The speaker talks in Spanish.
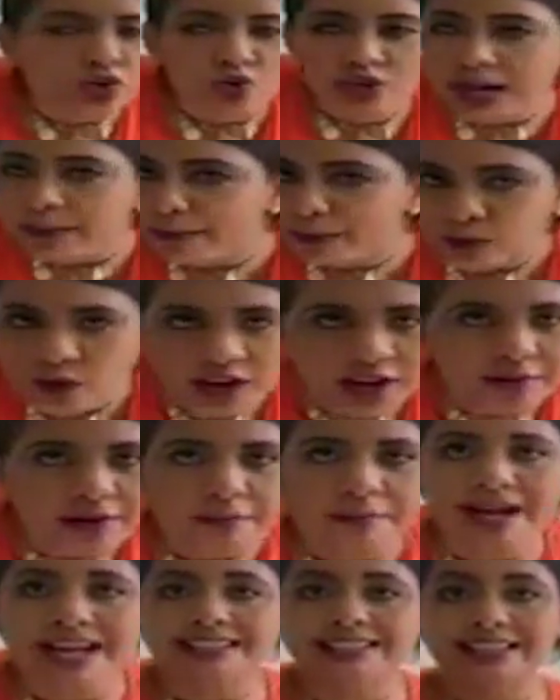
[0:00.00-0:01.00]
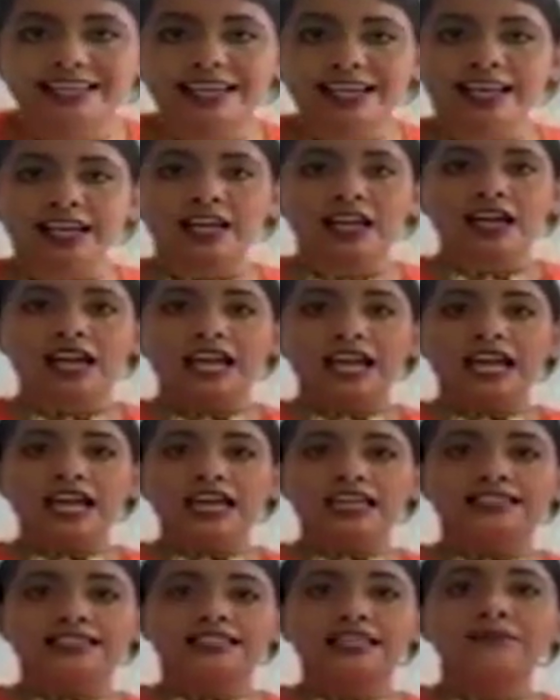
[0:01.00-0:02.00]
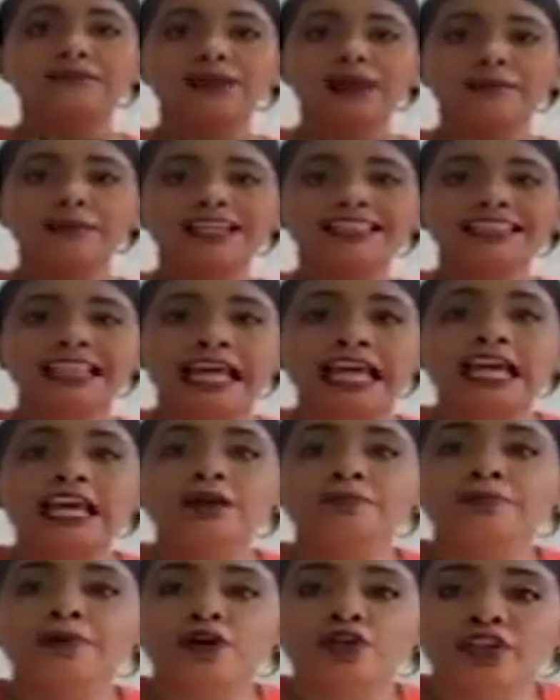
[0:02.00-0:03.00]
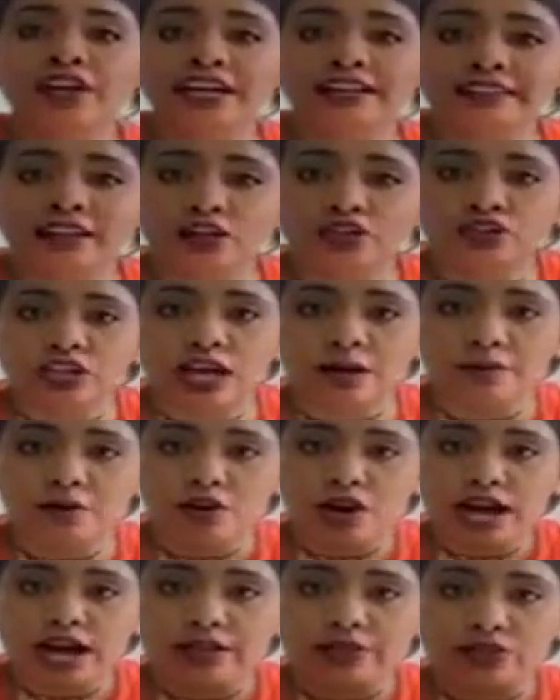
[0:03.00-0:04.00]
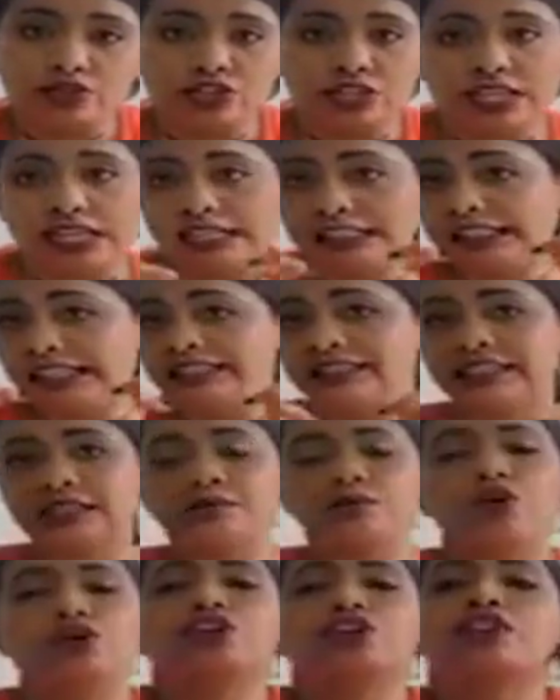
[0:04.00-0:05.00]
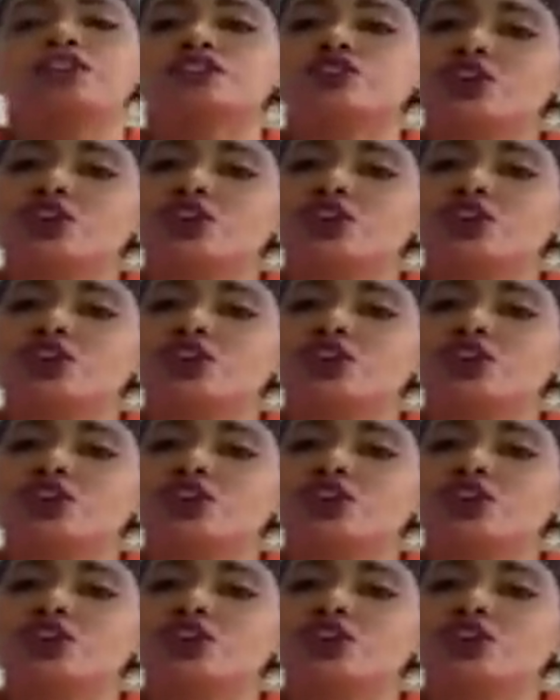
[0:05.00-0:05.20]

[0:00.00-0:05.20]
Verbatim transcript: ninguna prueba más que simplemente el poder de los abogados y el testimonio